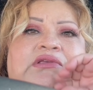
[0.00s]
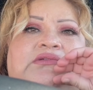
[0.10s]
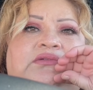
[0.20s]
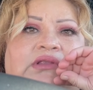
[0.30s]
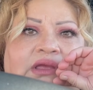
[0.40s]

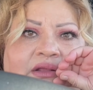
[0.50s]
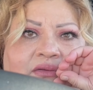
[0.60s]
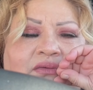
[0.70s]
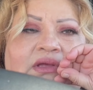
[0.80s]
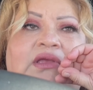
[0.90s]

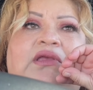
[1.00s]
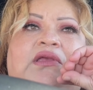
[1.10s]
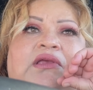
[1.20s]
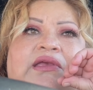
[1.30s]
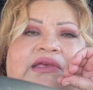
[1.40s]
discutiendo
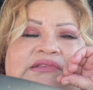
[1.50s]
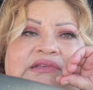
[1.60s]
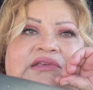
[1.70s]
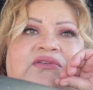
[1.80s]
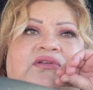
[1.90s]

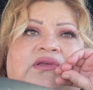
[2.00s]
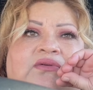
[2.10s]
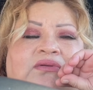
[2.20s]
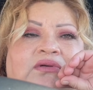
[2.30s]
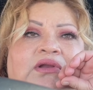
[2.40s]
este señor de
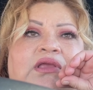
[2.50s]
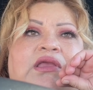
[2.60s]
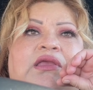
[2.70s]
color.